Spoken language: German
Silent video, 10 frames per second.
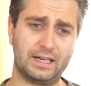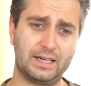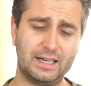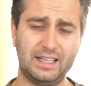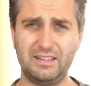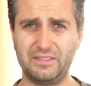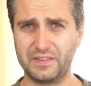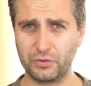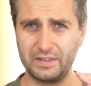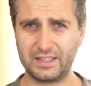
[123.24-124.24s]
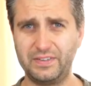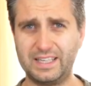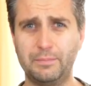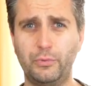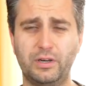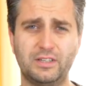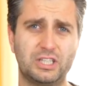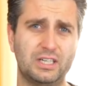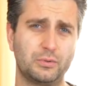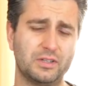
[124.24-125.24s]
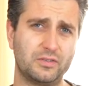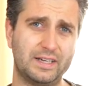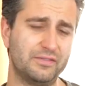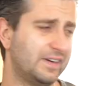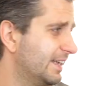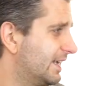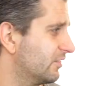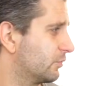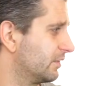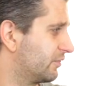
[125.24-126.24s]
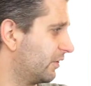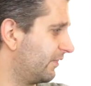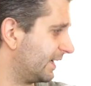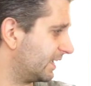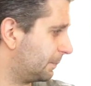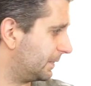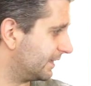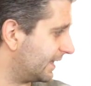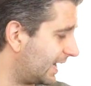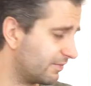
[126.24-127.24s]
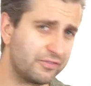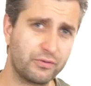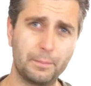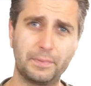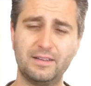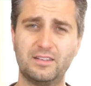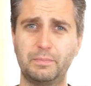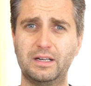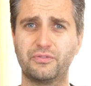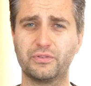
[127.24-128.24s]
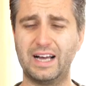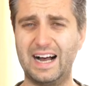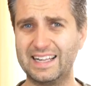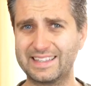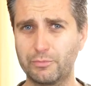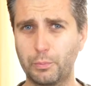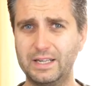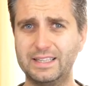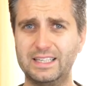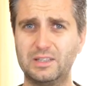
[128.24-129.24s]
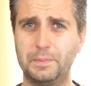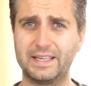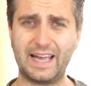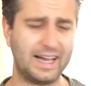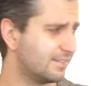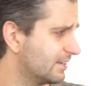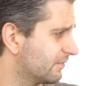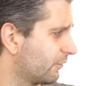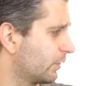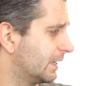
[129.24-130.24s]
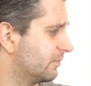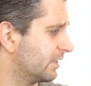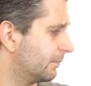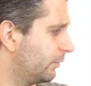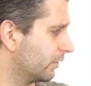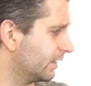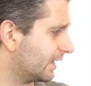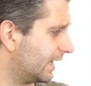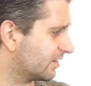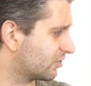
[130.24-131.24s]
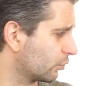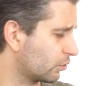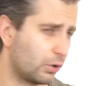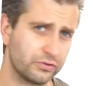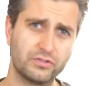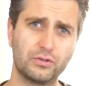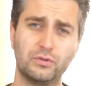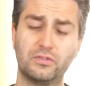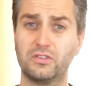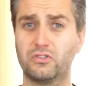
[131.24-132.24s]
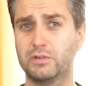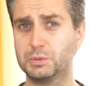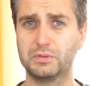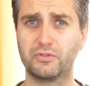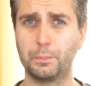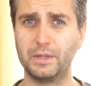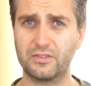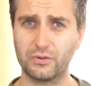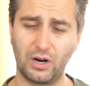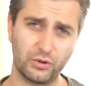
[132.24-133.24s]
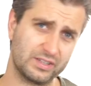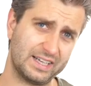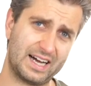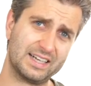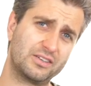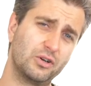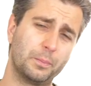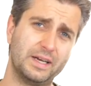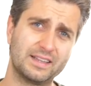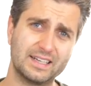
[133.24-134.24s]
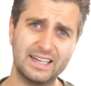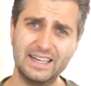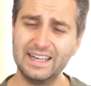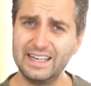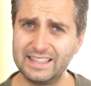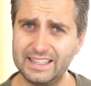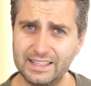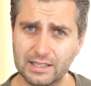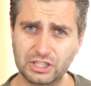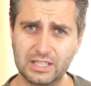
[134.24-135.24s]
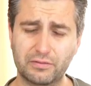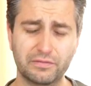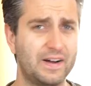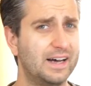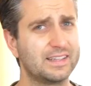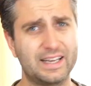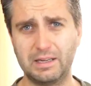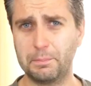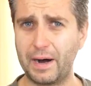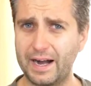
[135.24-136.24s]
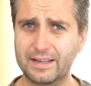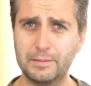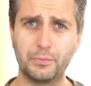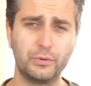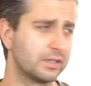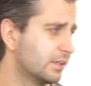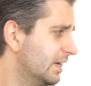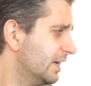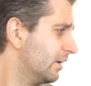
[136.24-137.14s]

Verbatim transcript: äh, versuchen wir das wirklich möglichst schnell durchzugehen. Vielleicht ganz kurz vorweg. Ich bin nach wie vor prinzipiell von der Art der Mobilität begeistert. Wo gibt es eine Möglichkeit, so kostengünstig zum Beispiel von mir zu Hause die 8 Kilometer in die Innenstadt zu fahren, keine Parkgebühren